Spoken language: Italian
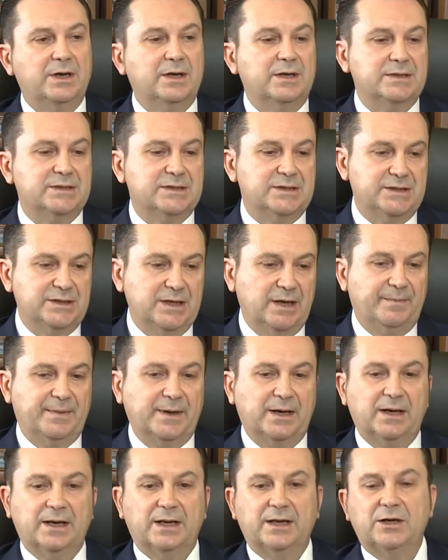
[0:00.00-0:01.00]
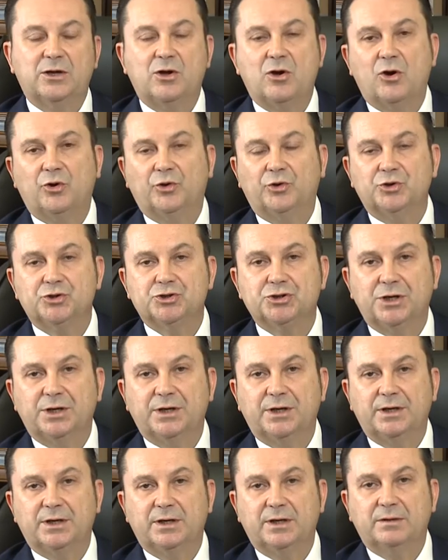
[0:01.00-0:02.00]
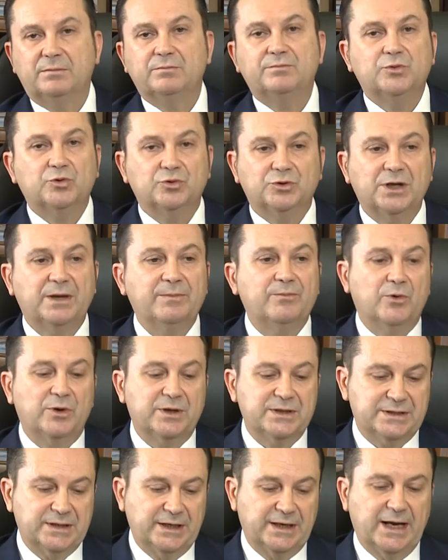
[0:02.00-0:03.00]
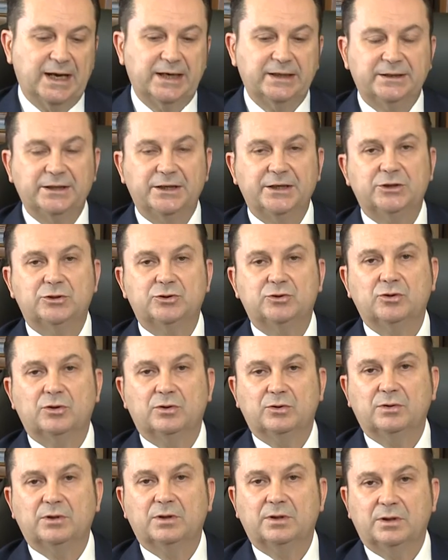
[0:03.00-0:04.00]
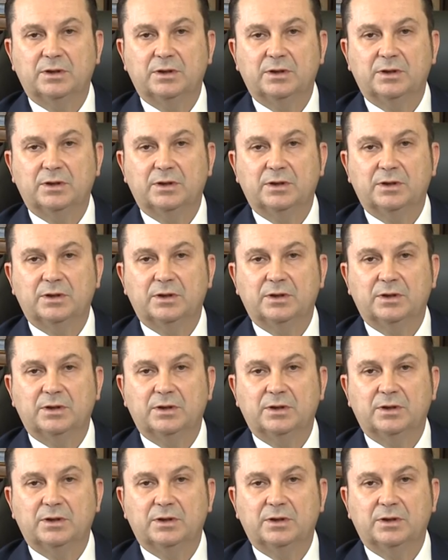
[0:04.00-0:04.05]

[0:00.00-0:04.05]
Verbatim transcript: sia per il coniuge più debole, se ne ha il diritto,